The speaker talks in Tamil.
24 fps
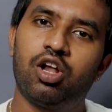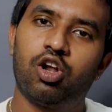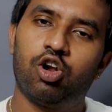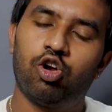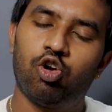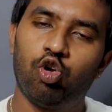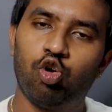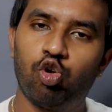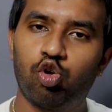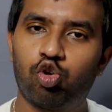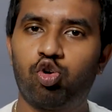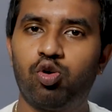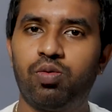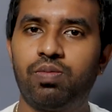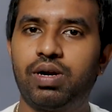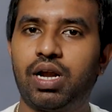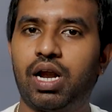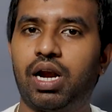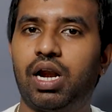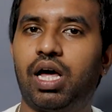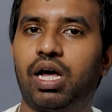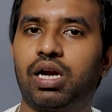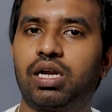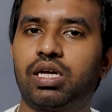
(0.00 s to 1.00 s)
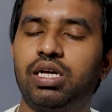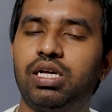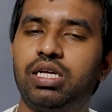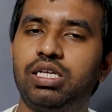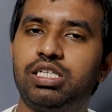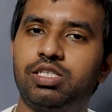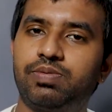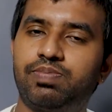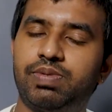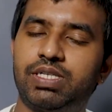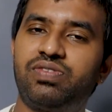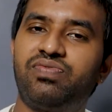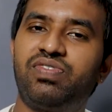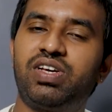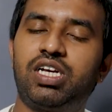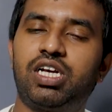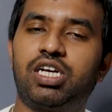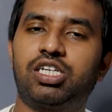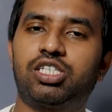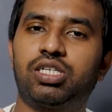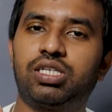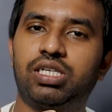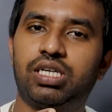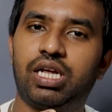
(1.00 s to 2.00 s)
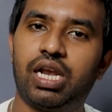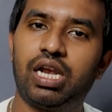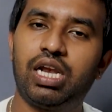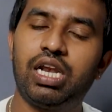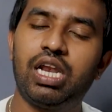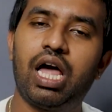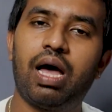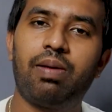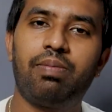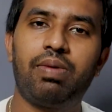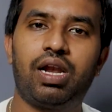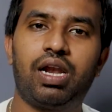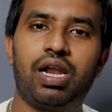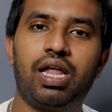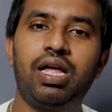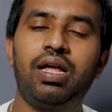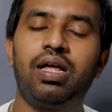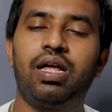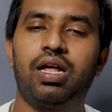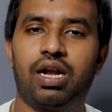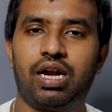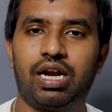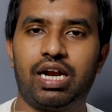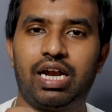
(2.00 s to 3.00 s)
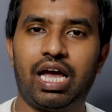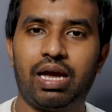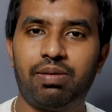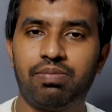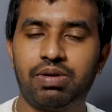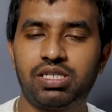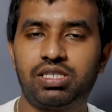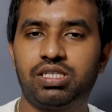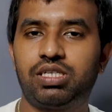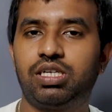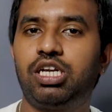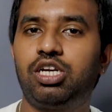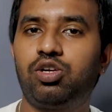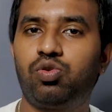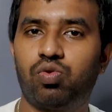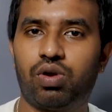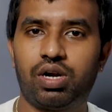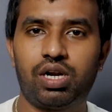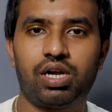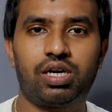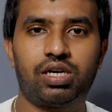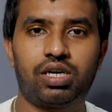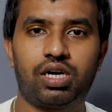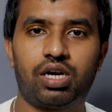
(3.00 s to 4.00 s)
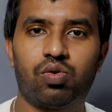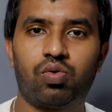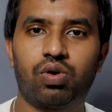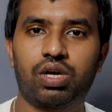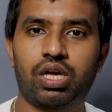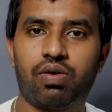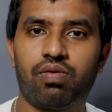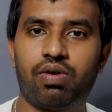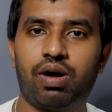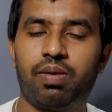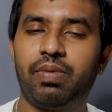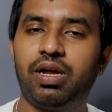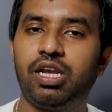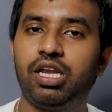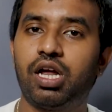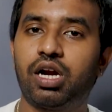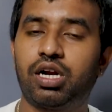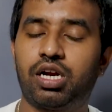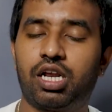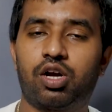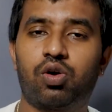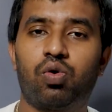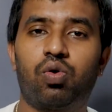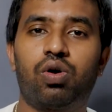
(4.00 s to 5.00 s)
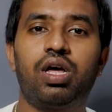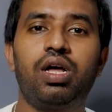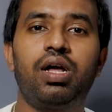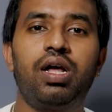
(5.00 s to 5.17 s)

லுக்கும் நல்லா இருக்கு ஸ்பெசிபிகேஷன் எல்லாமே இல்ல டைமண்ட் சிட்டி டுவெல் ஹண்ட்ரட் ஓகேவா மீடியா டெக்கோட